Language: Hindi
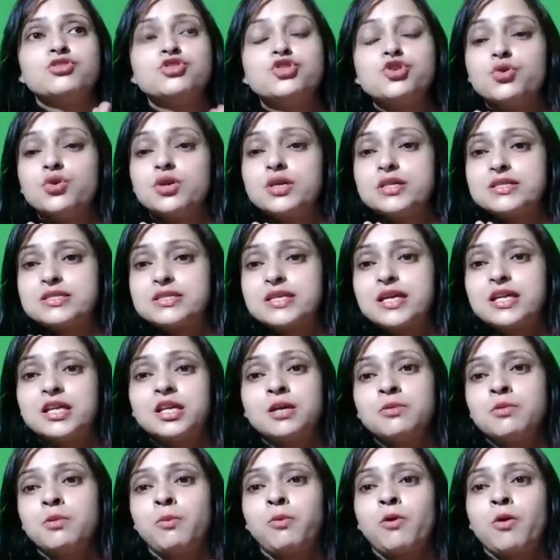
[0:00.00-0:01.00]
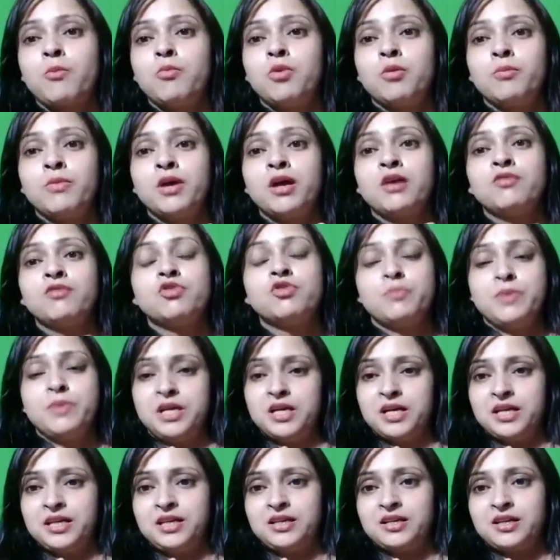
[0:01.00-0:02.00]
जो स्किन की भी प्रॉब्लम है वो
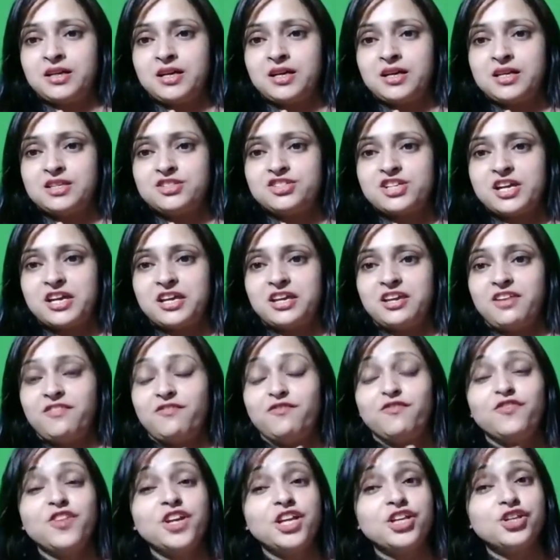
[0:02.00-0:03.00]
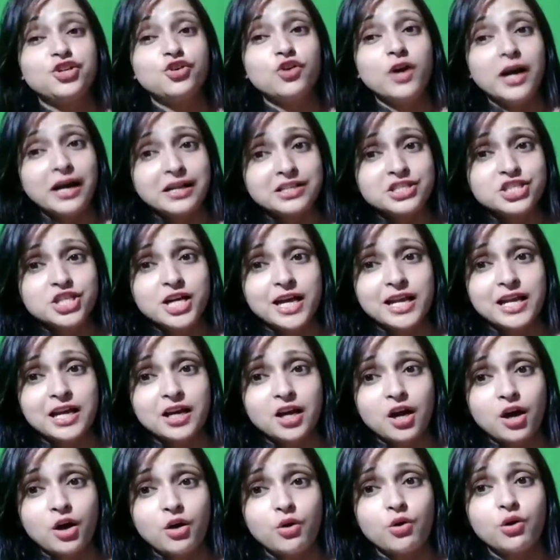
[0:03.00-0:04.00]
भी कहीं ना कहीं जाएंगी वीडियो अच्छा
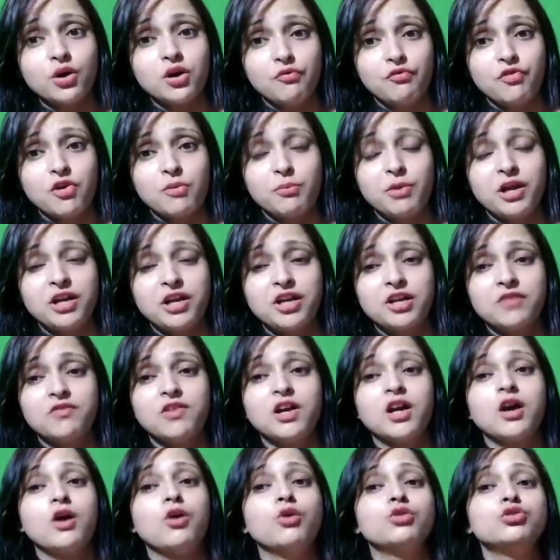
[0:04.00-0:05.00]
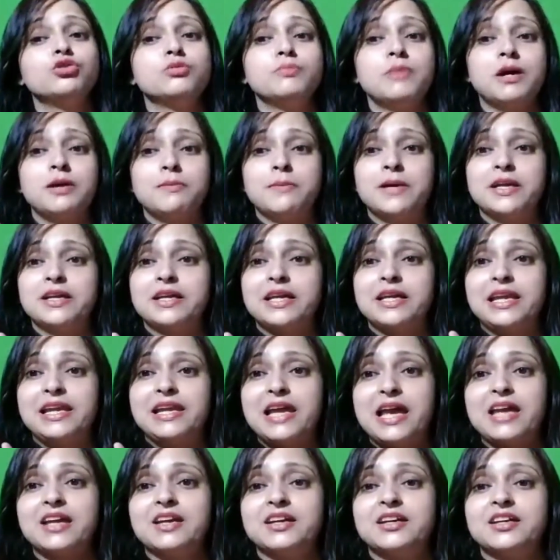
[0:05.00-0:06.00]
लगा हो इन्फॉर्मेटिव लगा हो तो भर भर के
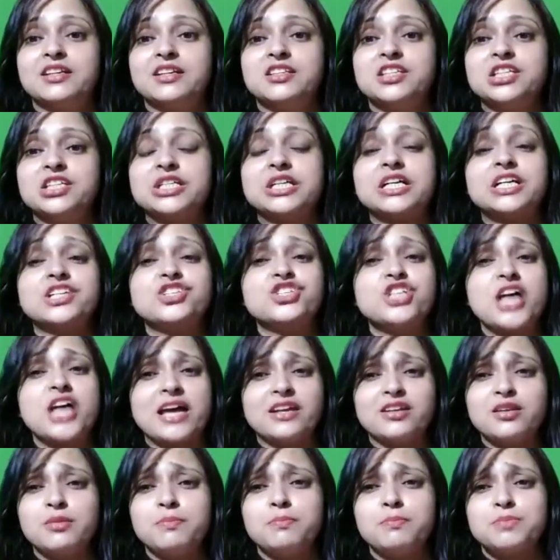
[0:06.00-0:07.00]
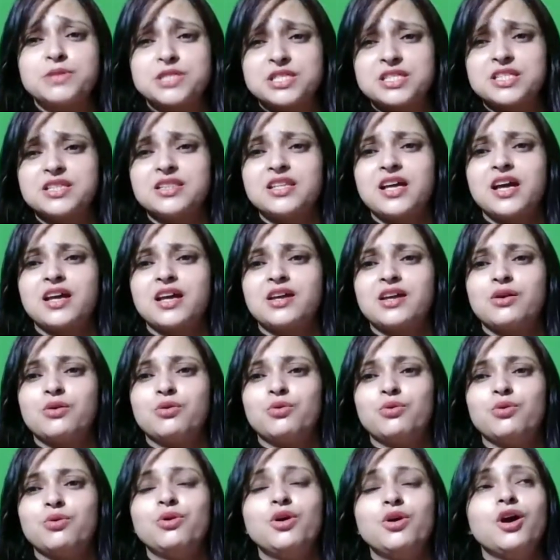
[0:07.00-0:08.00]
लाइक कर दीजिएगा चैनल पसंद आया
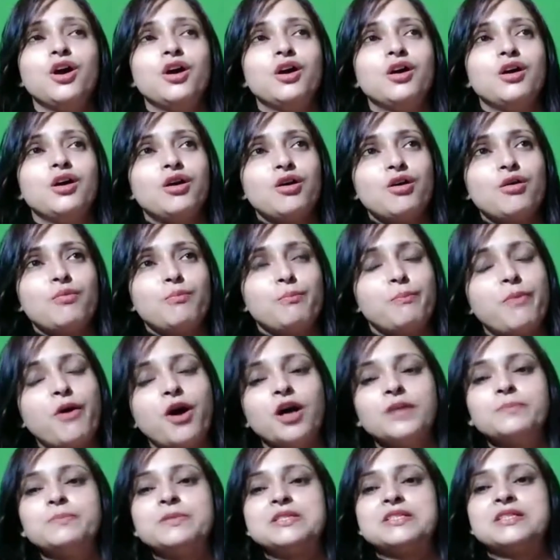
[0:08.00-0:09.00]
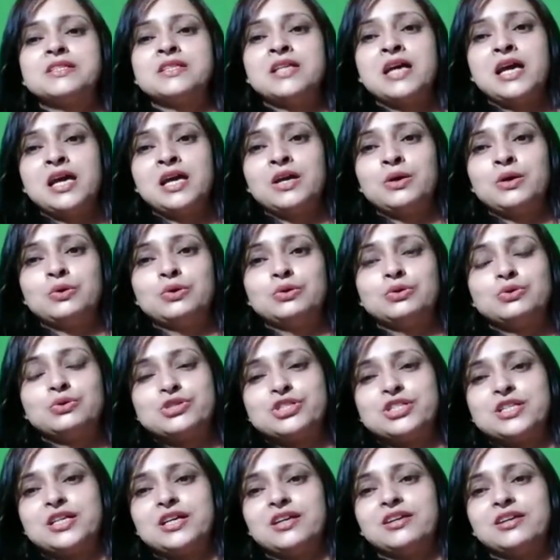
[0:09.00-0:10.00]
हो बहुत पसंद आया हो
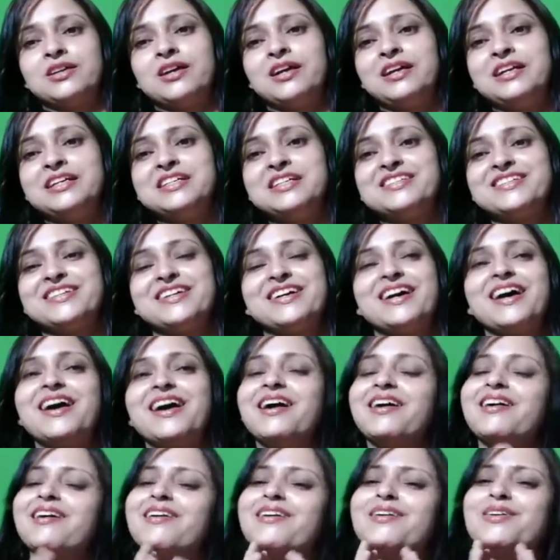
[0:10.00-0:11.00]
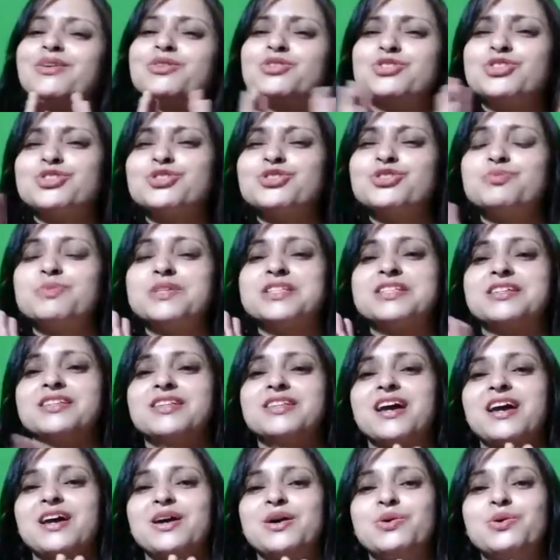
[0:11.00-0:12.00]
तो शेयर कर लीजिएगा अगर कुछ कुछ
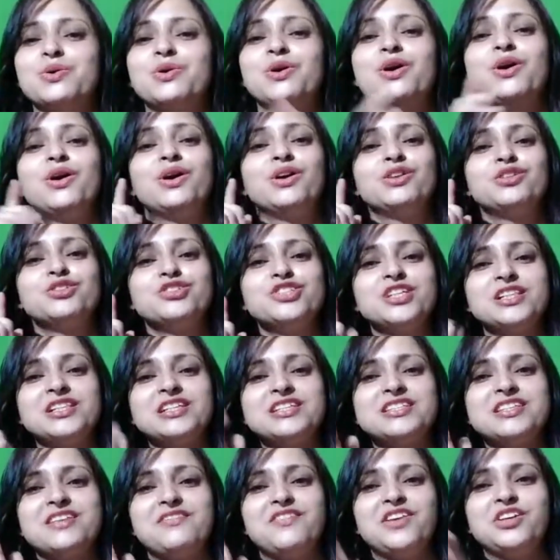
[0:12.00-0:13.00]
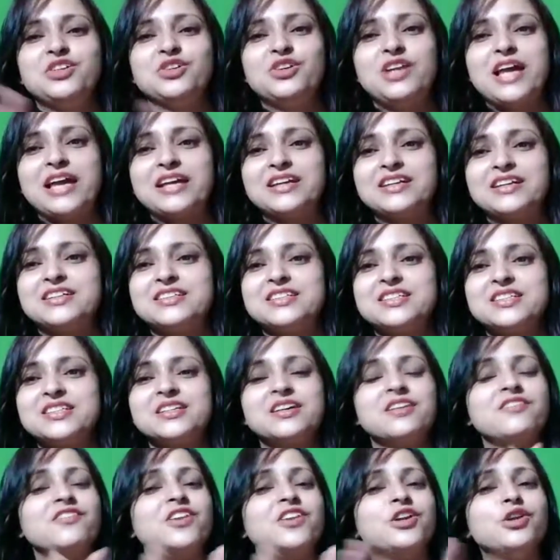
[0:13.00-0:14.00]
पसंद आया हो तो जल्दी से वीडियो लाइक कर
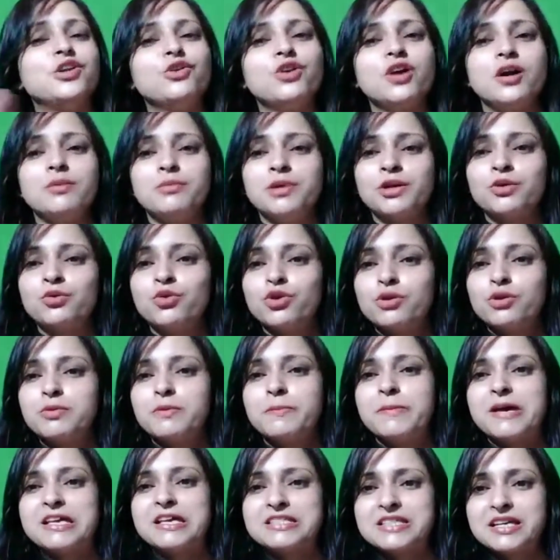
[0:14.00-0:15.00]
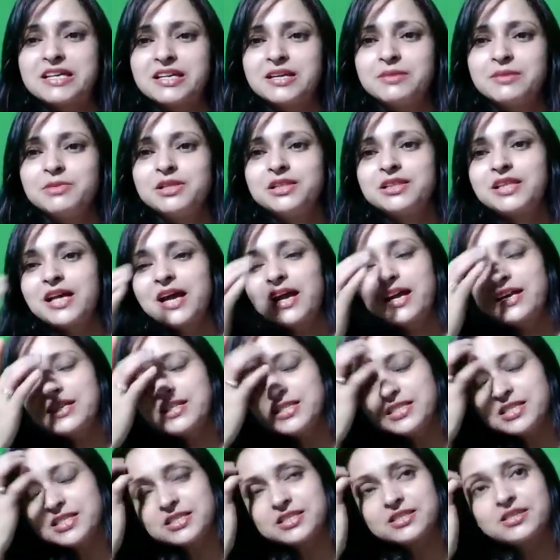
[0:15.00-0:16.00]
दीजिएगा वीडियो का हमें कोई भी पैसा नहीं मिलता
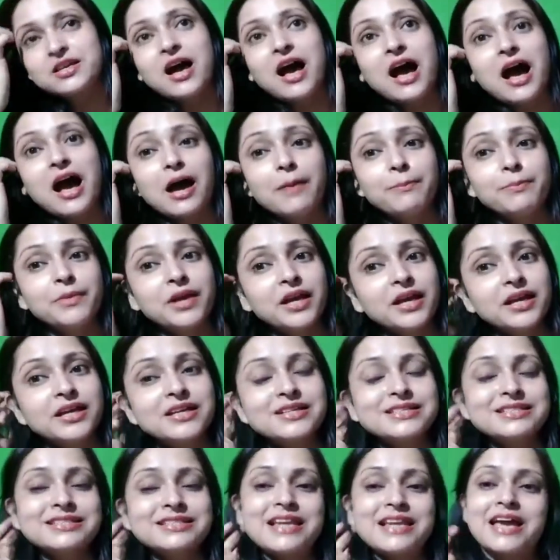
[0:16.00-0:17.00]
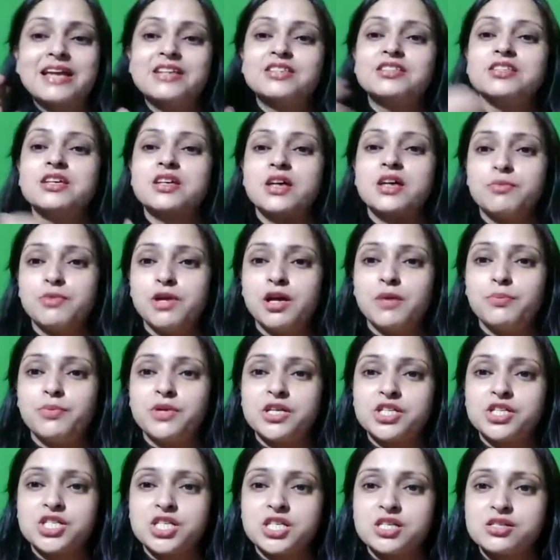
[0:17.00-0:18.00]
है जस्ट आपके इस लाइक से हमें
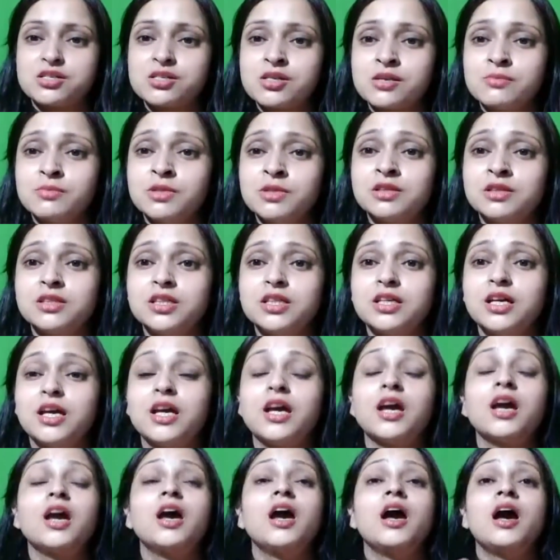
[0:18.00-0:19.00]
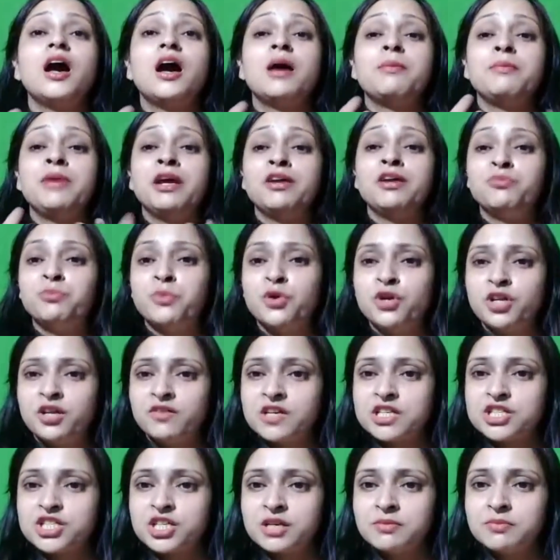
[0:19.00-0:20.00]
अप्रिशिएशन मिलती है हमें एक
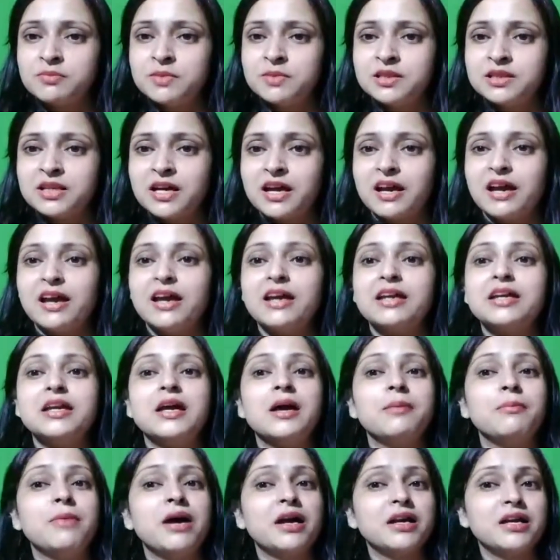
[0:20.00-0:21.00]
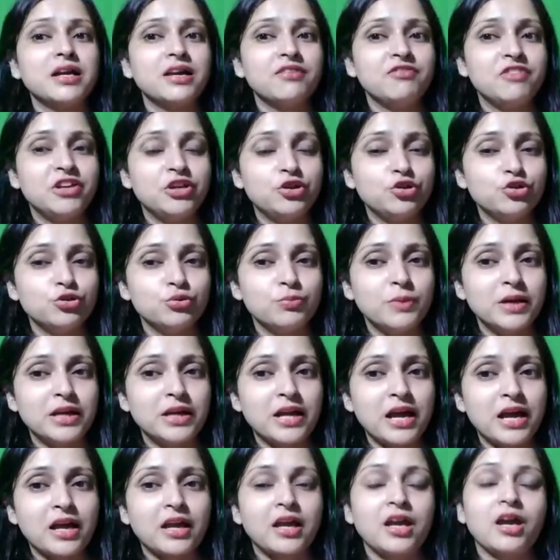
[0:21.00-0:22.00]
मोटिवेशन मिलता है कि हम आगे वीडियो
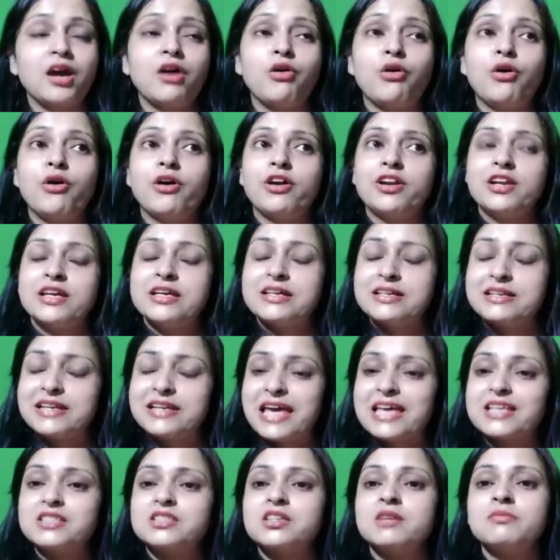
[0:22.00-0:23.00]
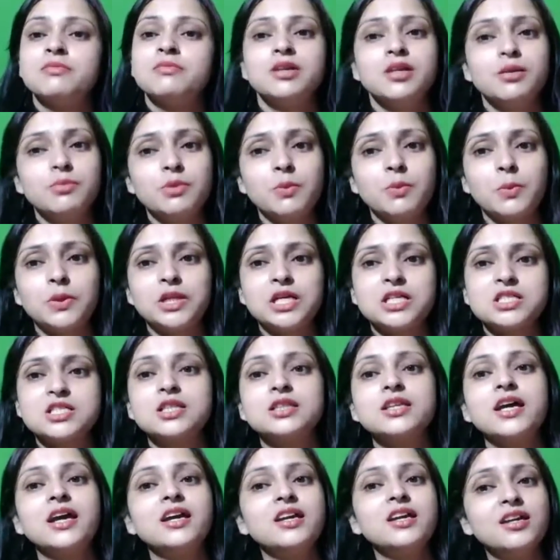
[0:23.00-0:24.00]
बनाएं और लाइक से हमें ये भी पता
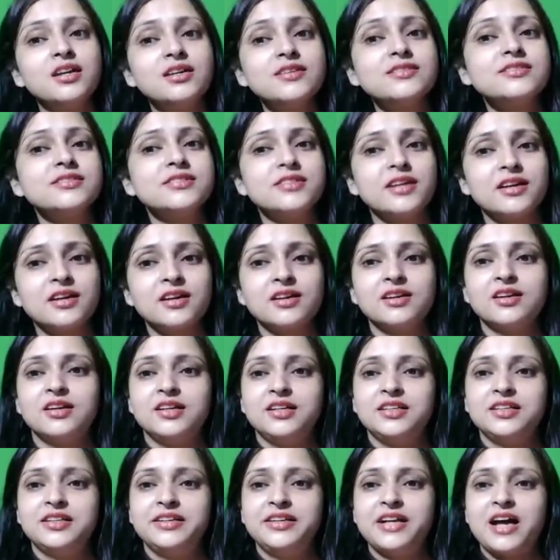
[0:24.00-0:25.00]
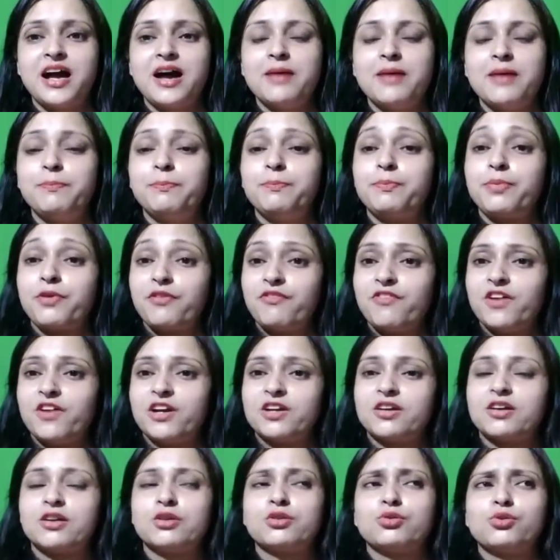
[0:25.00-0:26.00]
चलता है कि किस तरह के कंटेंट आप प्रिफर
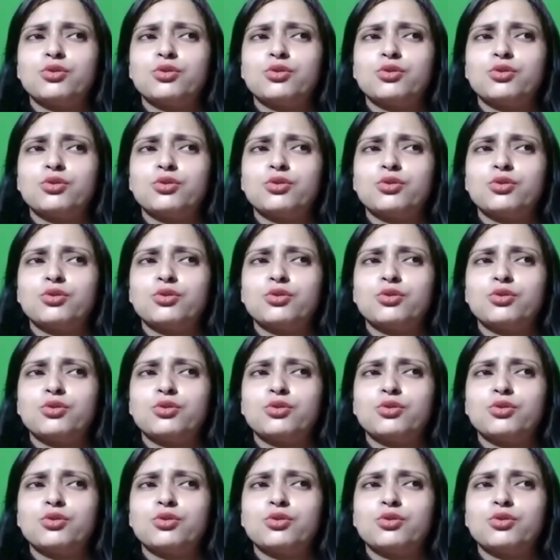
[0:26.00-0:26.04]
करते हो